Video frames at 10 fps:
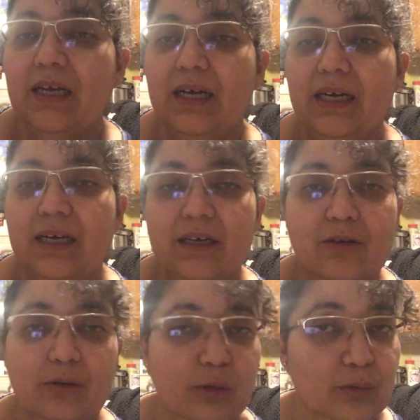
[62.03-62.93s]
a
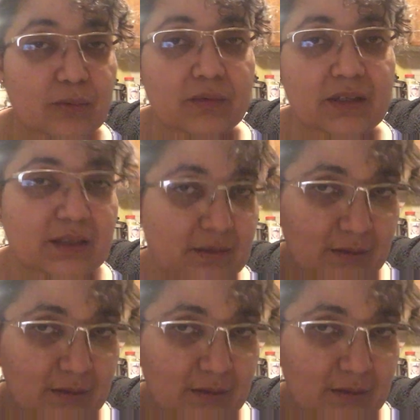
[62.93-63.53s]
coluna,